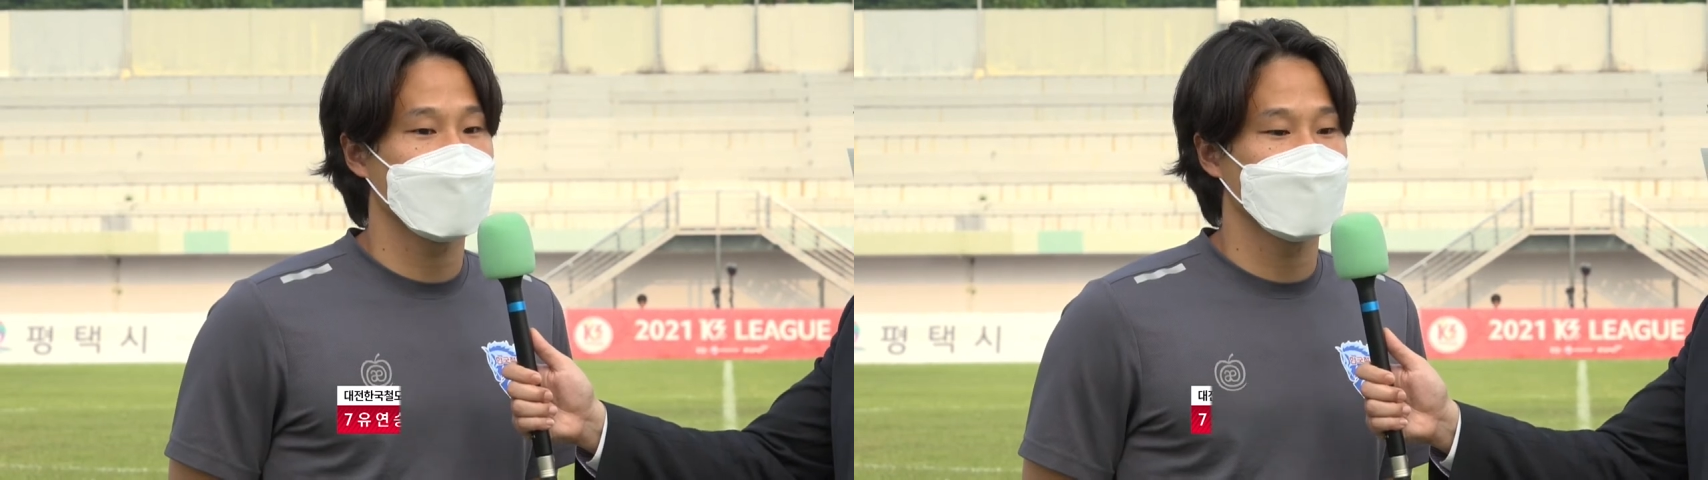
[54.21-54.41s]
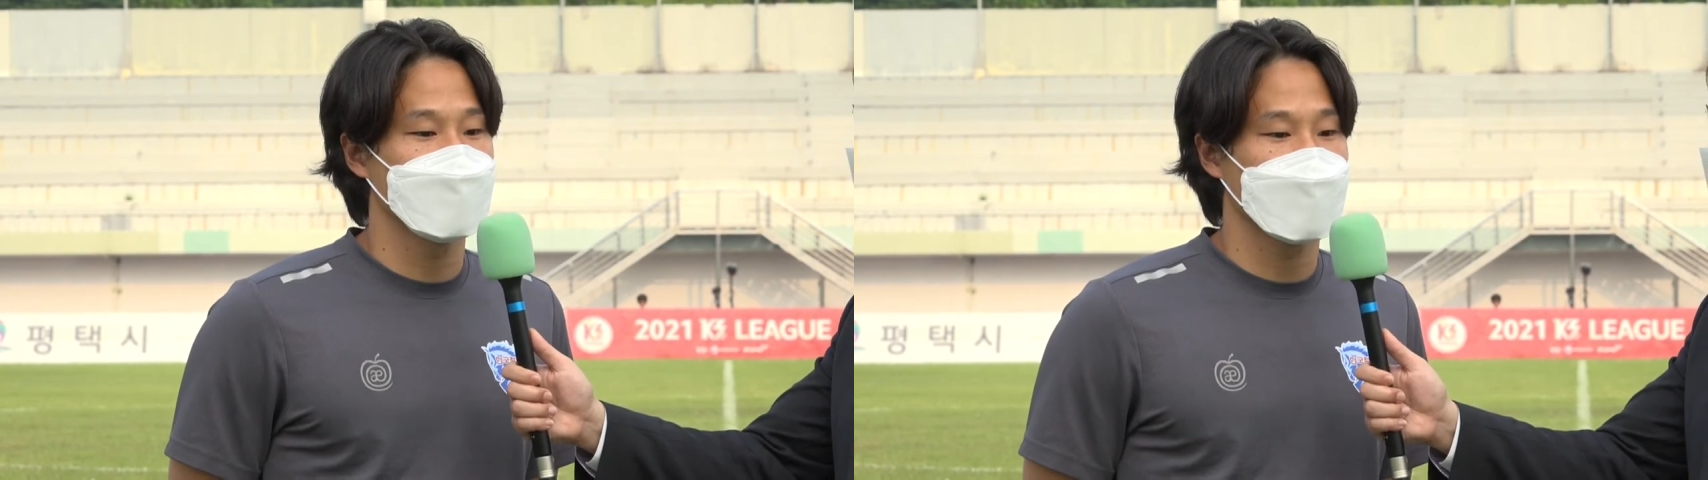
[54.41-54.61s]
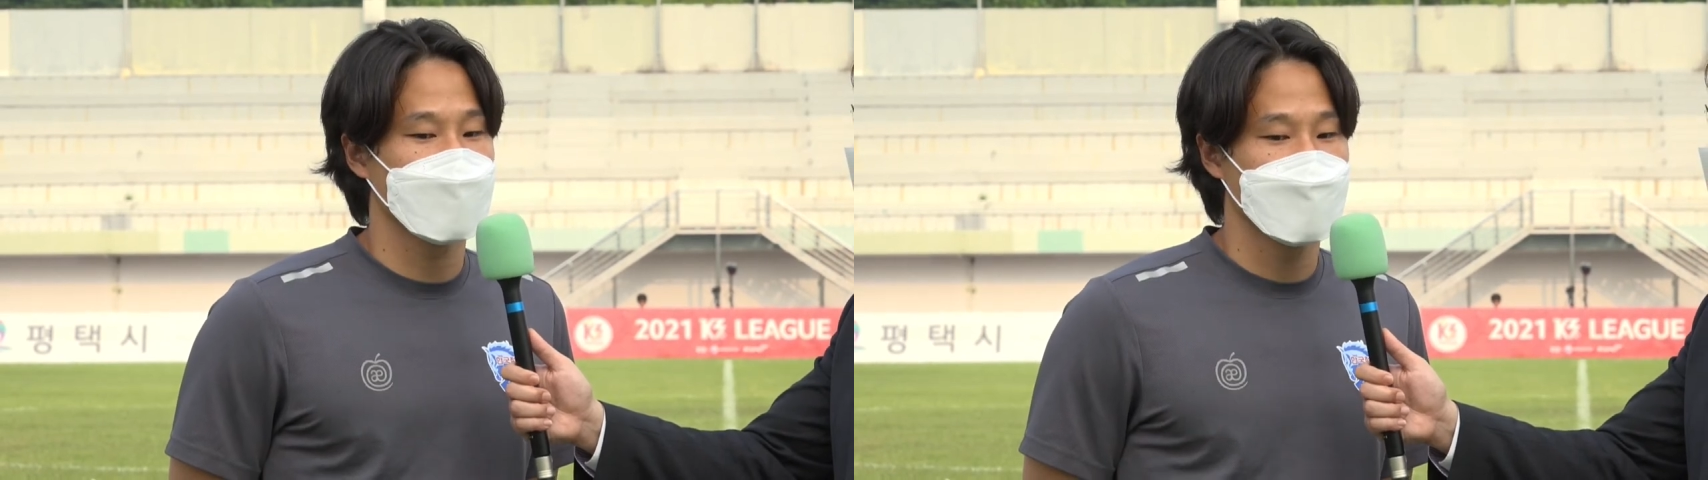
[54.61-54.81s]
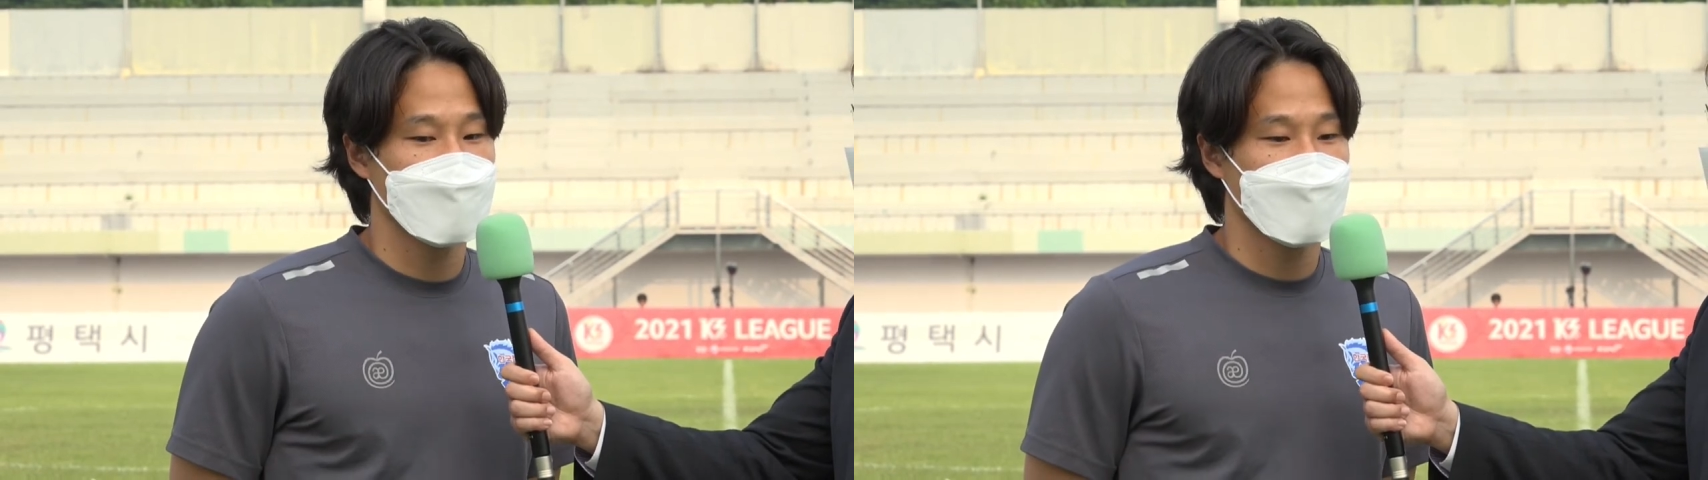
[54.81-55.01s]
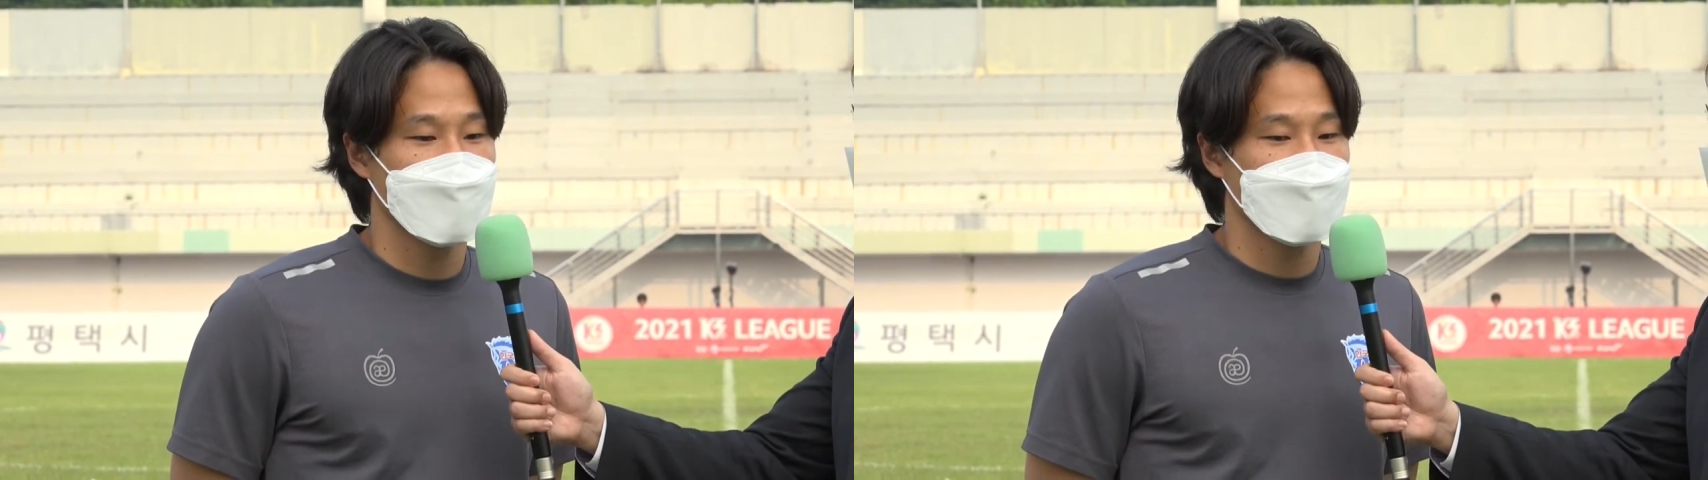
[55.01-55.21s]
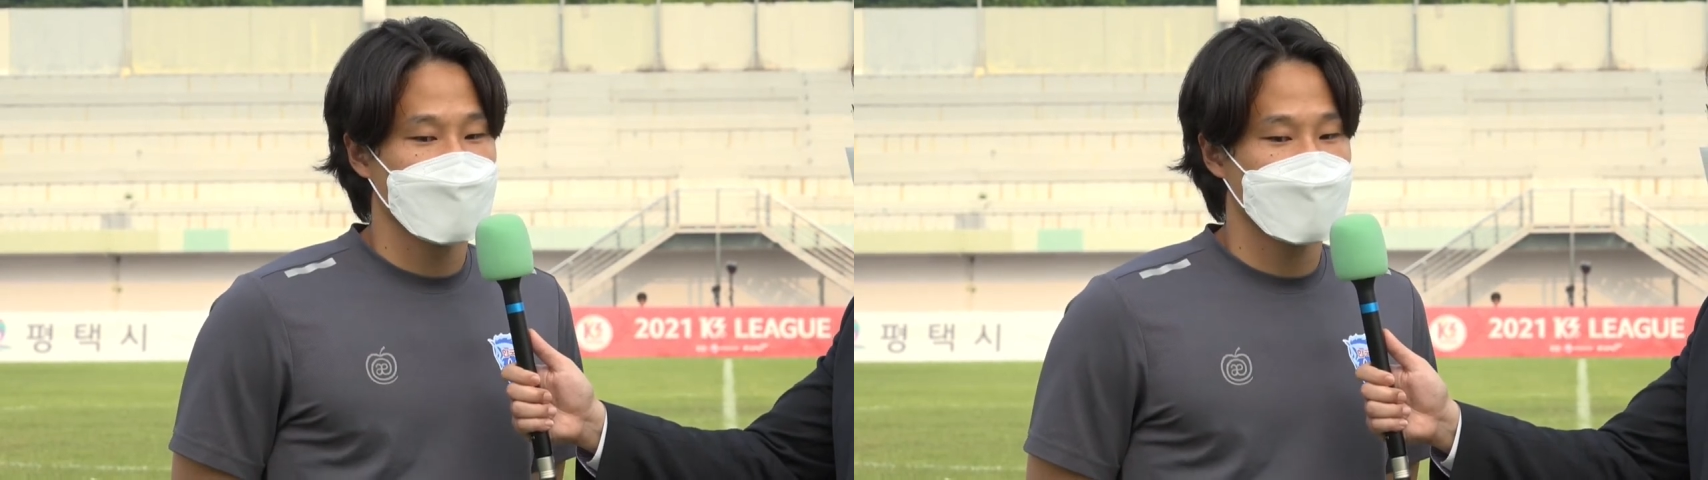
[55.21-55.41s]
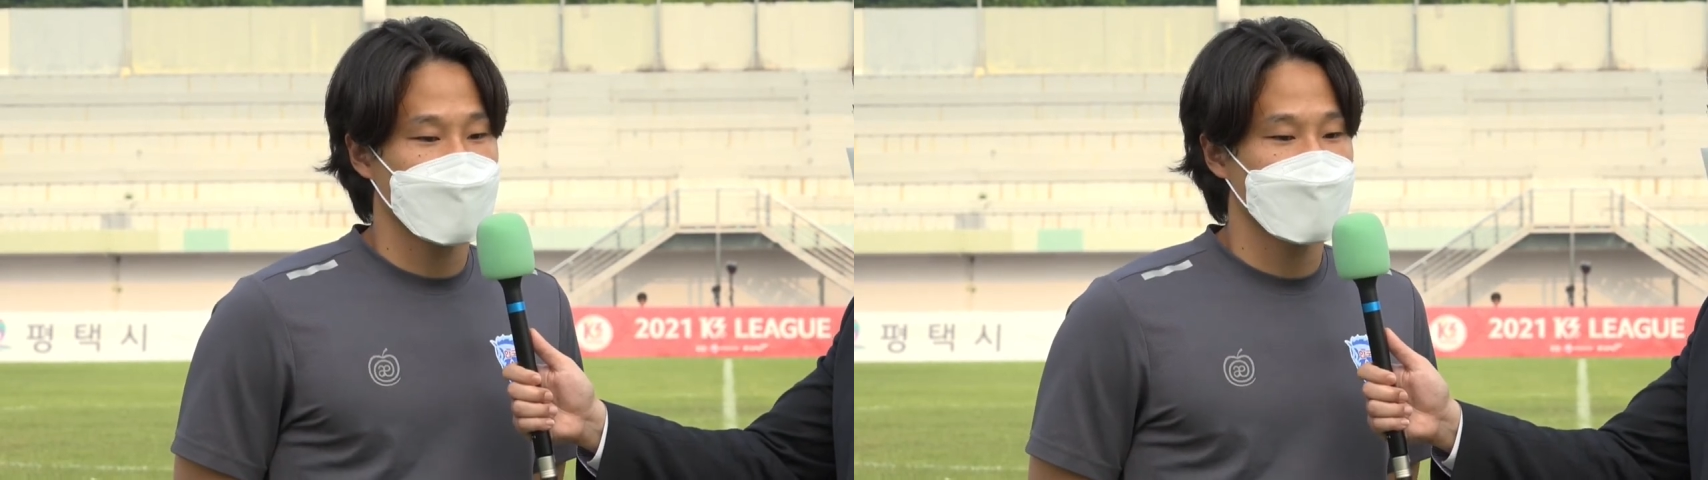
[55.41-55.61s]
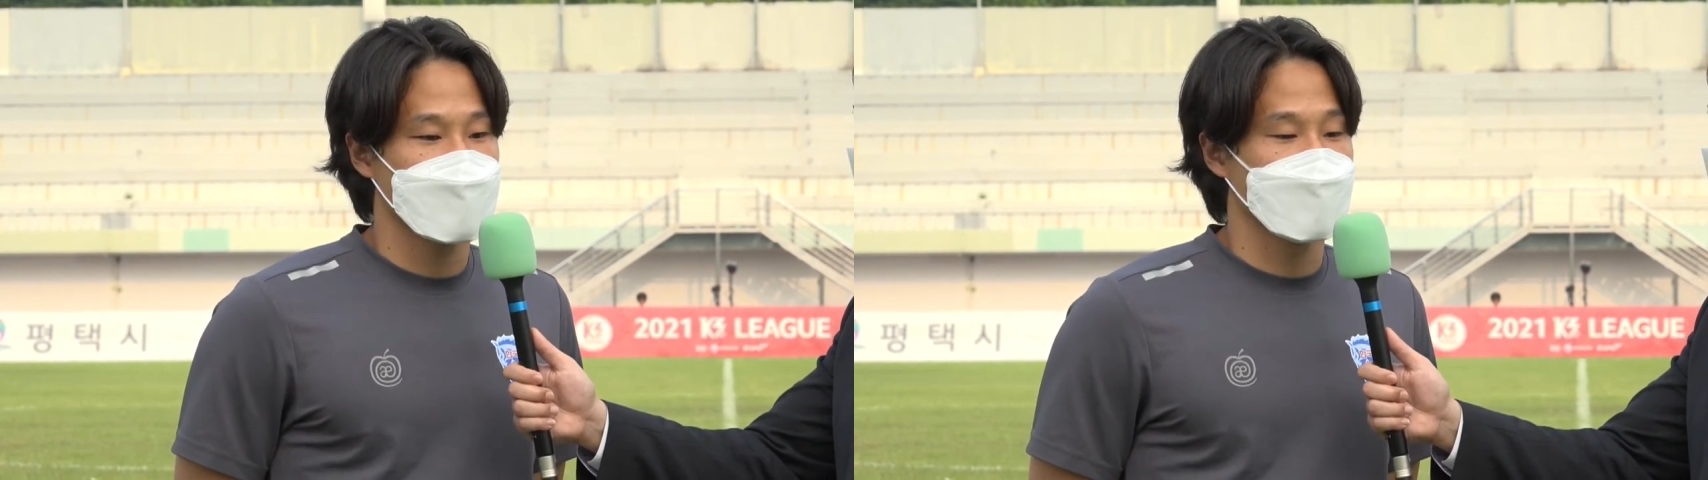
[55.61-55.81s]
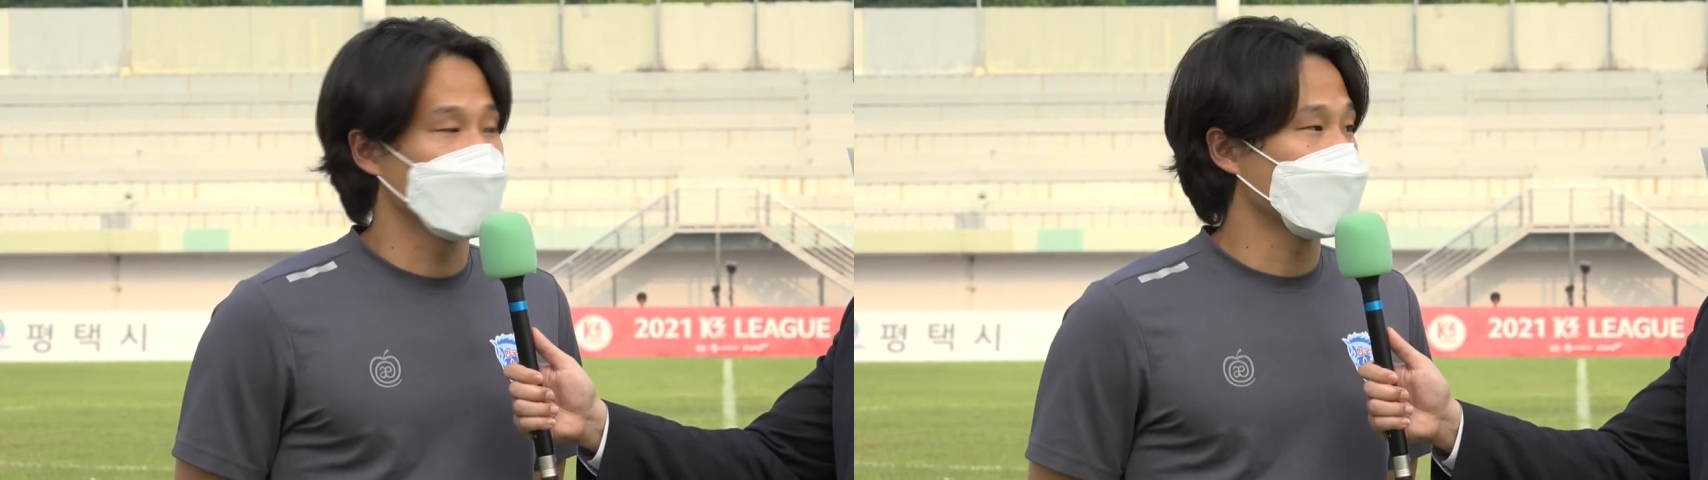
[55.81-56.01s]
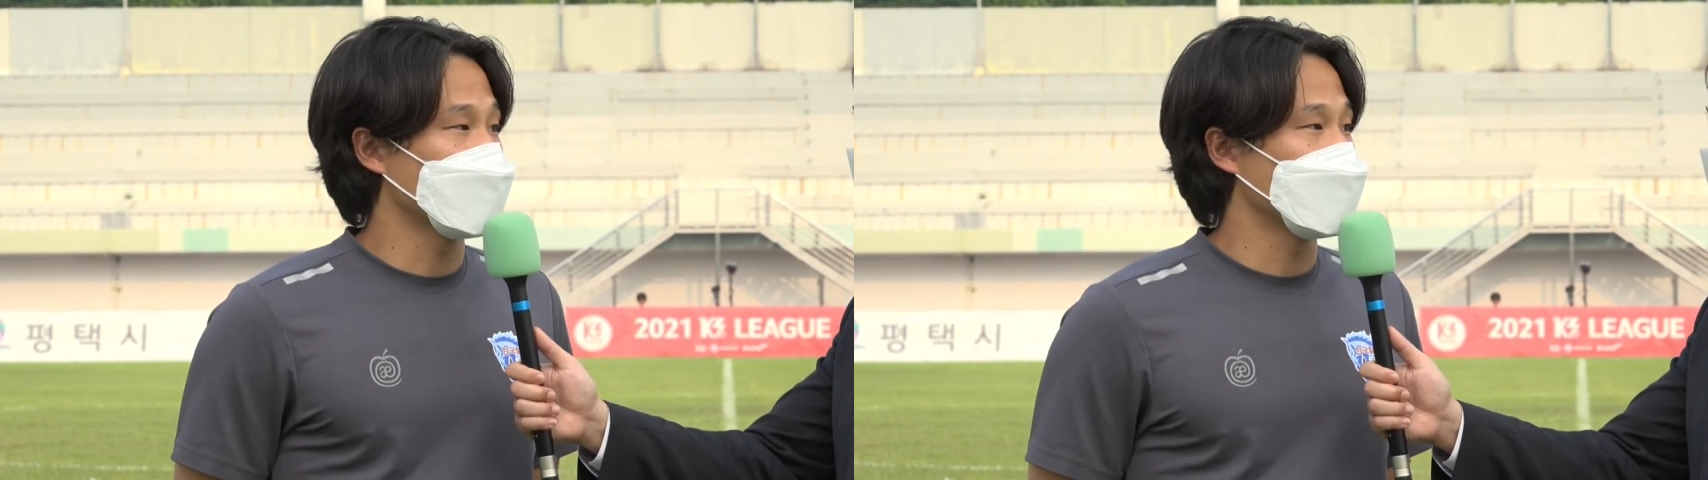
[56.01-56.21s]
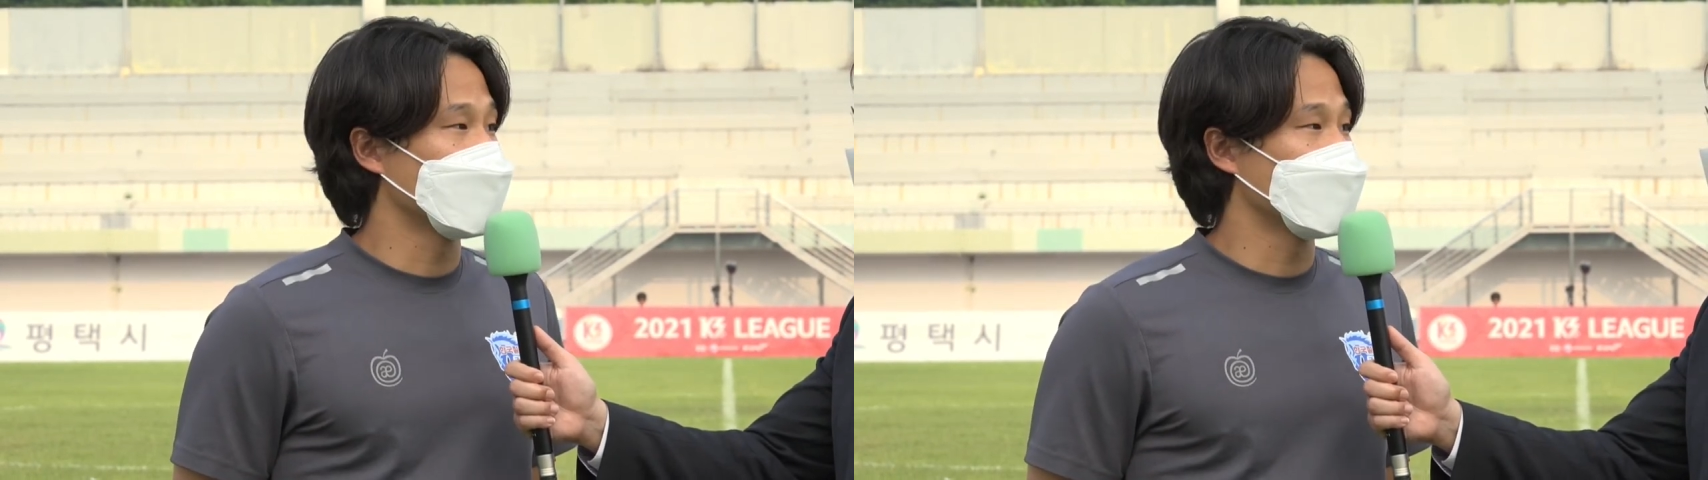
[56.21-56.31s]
때문에 사이드에서 어떻게